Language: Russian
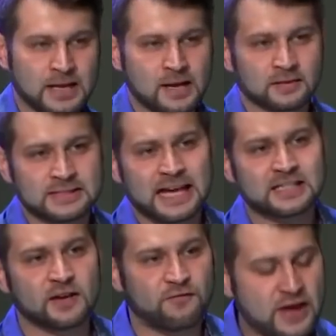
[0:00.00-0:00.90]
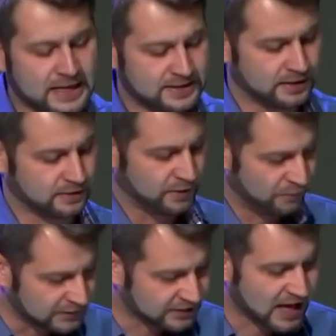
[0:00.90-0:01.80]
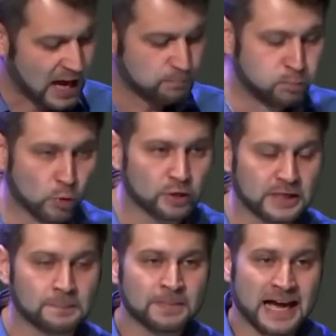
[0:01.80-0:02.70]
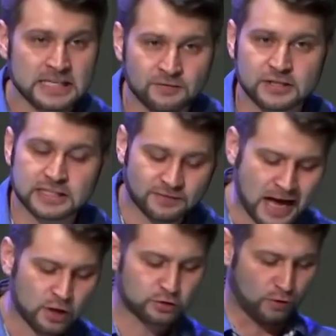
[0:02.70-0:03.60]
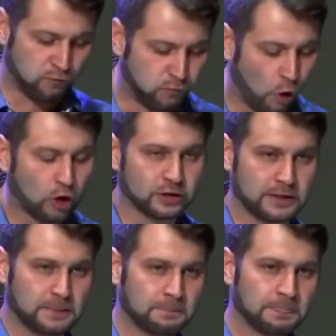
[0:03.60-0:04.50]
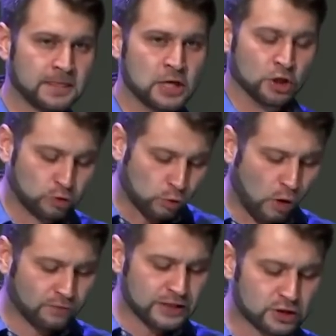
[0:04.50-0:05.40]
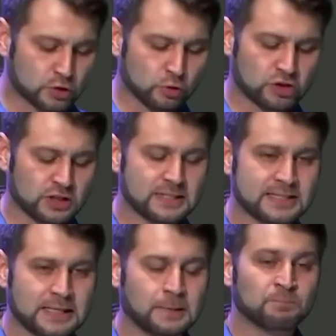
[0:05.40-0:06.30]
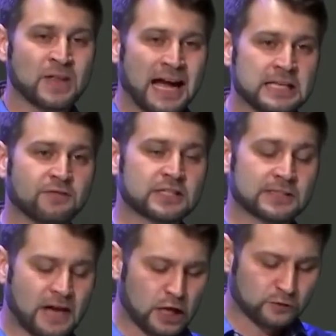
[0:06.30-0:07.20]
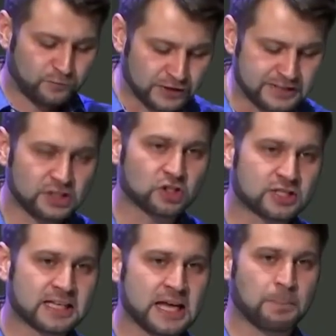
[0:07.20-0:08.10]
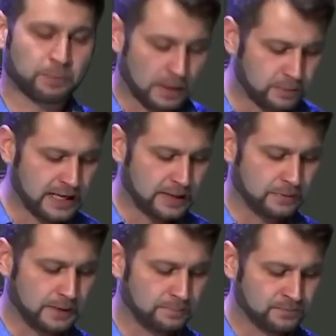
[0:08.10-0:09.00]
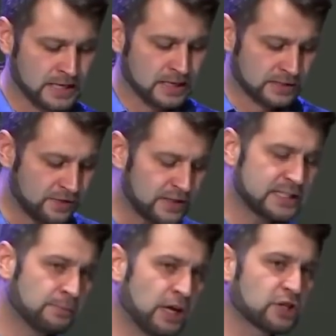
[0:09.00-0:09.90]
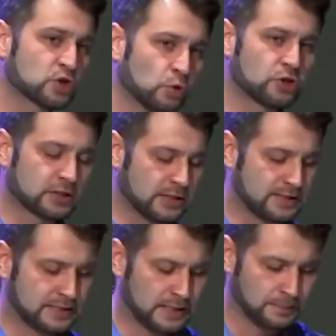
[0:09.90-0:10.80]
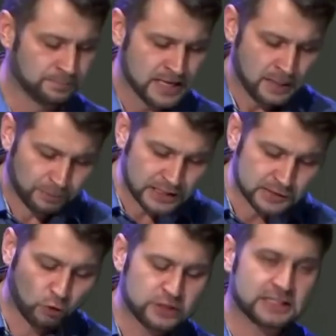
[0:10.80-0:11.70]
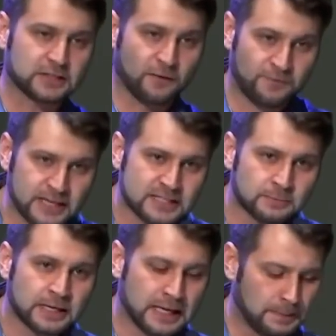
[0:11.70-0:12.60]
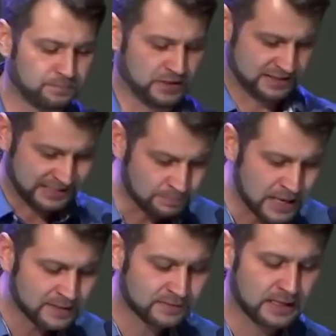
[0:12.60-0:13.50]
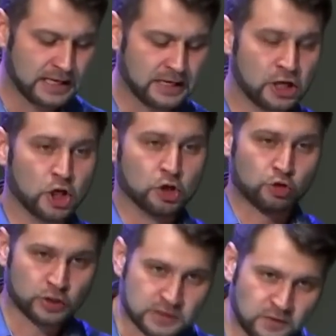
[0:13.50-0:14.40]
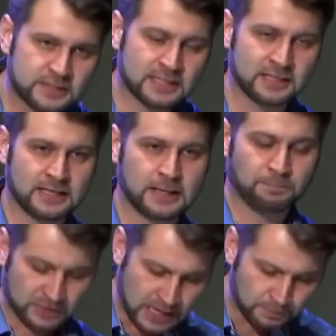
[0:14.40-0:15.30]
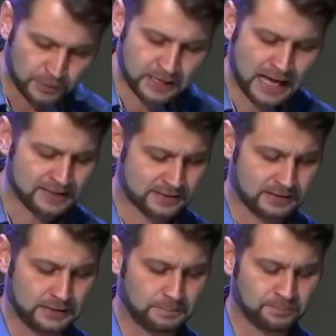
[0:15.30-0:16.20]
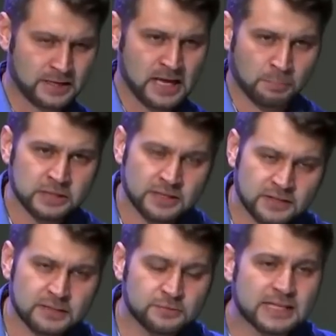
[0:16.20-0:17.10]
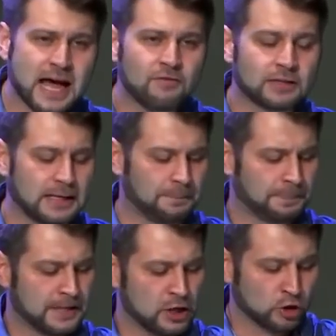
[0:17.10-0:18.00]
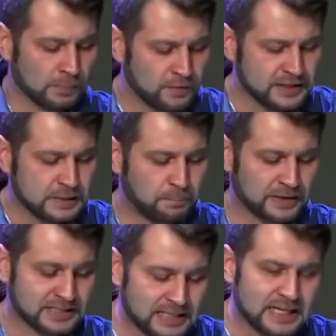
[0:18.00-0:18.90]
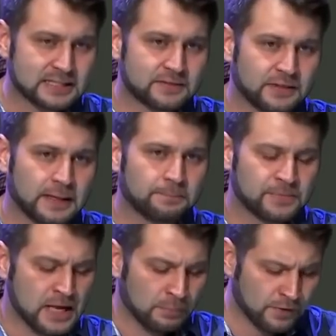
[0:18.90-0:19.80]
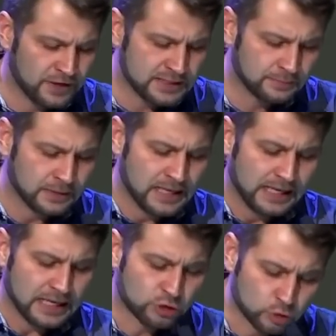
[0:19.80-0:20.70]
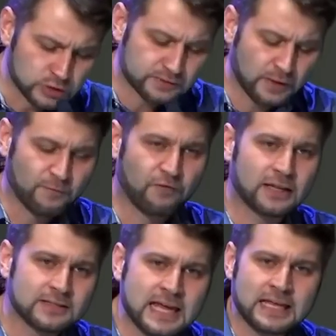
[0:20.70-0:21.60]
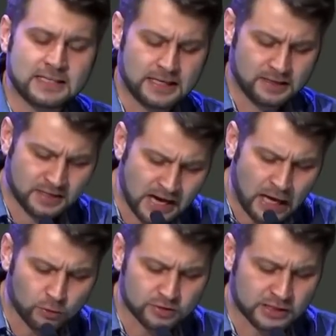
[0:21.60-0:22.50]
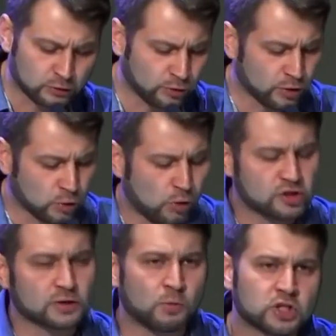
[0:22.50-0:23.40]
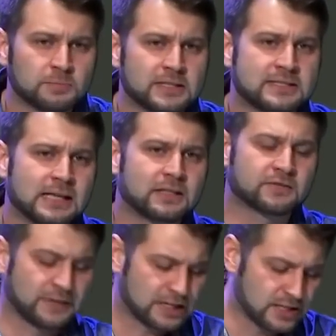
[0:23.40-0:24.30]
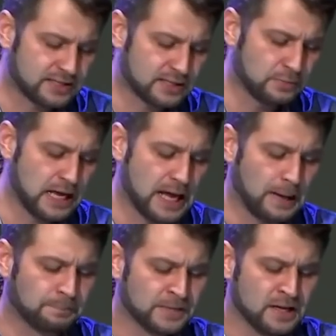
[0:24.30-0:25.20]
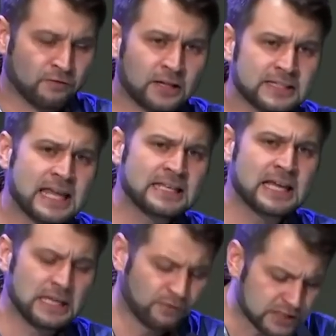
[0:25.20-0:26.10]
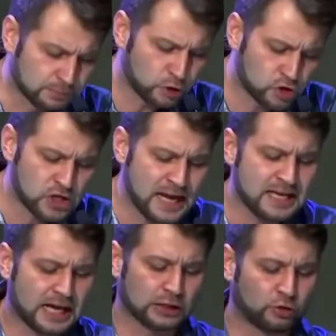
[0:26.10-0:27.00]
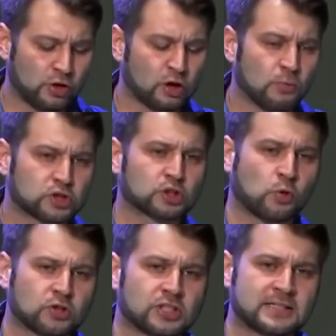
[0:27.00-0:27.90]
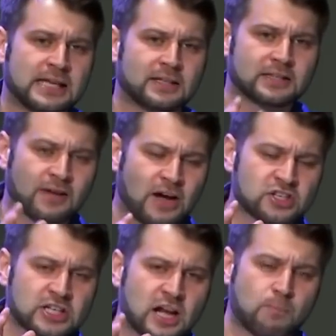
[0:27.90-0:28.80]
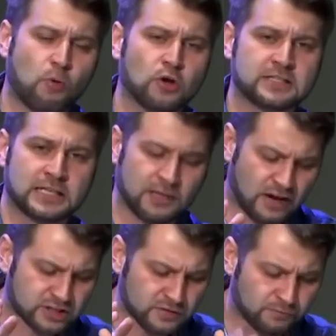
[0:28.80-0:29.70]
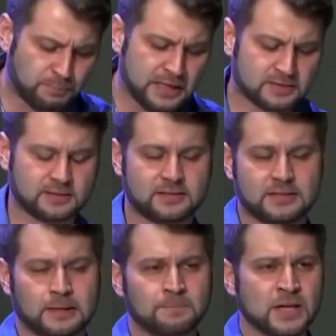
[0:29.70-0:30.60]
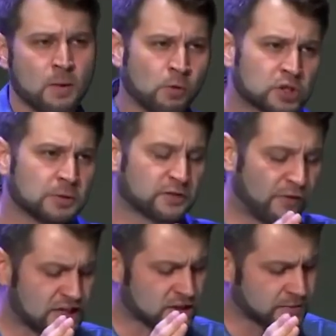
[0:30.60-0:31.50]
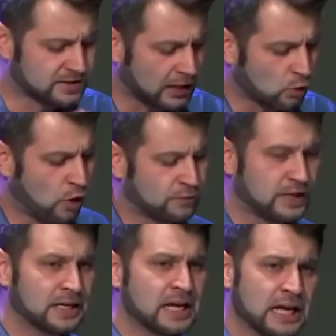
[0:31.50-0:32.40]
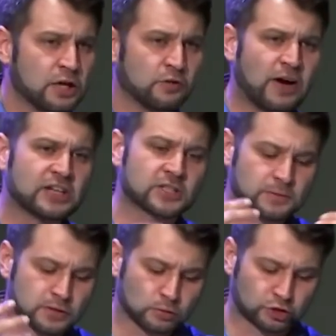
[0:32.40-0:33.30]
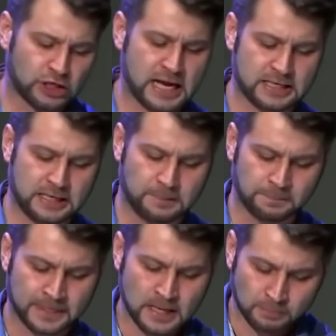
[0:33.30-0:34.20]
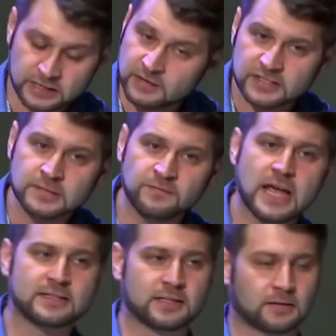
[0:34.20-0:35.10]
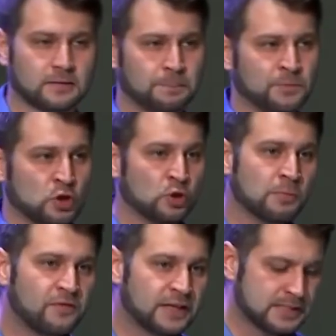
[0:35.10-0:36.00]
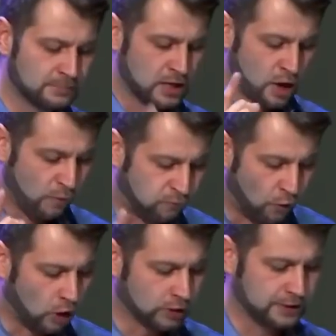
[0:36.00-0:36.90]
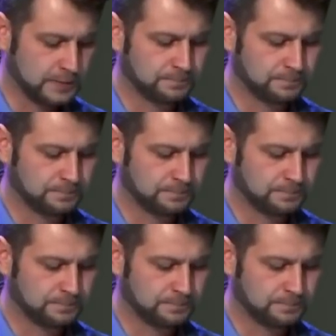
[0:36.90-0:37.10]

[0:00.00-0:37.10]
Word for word: Знаете, ветер, ветра, бури, они вызывают волны. Духовные сущности, они вызывают физические проблемы. Невидимые сущности производят видимые, заметные, чувствительные компликации. Мы не видим дьявола, но мы видим последствия. Мы видим и чувствуем волнение, хаос, который он хочет, может быть, сделать в нашей семье. Волнение или возмущение, которое он может, хочет сделать на вашей работе или вашем бизнесе. Может быть, в вашем здоровье или в вашем служении – мы не видим ветер, но мы видим волны.